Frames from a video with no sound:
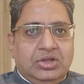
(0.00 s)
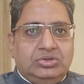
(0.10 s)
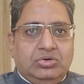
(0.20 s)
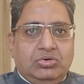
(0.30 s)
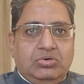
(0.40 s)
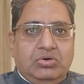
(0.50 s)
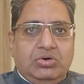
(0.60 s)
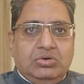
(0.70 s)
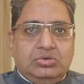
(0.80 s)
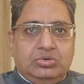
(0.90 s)
तो
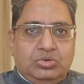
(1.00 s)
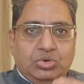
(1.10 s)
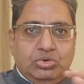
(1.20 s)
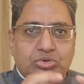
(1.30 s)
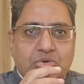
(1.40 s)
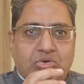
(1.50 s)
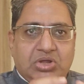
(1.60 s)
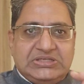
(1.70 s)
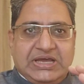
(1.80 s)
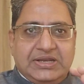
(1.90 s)
गुरु
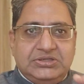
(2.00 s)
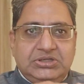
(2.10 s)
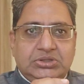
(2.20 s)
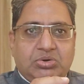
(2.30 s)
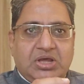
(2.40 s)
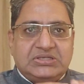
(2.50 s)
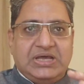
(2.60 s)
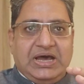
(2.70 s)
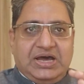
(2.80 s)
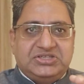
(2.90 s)
द्रोणाचार्य जी थोड़ा सा
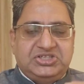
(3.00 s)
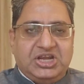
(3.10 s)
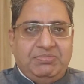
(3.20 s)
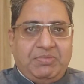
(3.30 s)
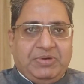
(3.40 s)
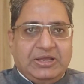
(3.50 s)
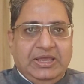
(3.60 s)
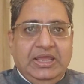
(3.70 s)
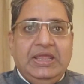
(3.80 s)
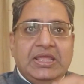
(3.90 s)
आश्चर्य में पड़
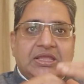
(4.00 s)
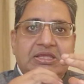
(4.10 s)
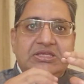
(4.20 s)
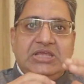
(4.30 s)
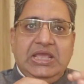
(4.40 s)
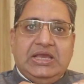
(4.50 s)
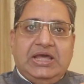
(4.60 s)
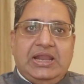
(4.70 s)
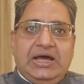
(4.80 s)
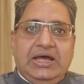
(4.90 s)
गए कि ये
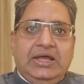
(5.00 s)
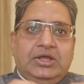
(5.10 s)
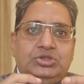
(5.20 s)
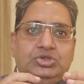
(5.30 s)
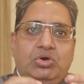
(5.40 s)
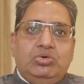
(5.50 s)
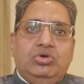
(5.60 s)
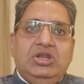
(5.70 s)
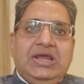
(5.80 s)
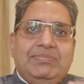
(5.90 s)
कला जो
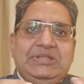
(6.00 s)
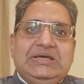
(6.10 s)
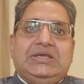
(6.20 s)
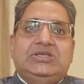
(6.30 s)
उन्होंने अभी तक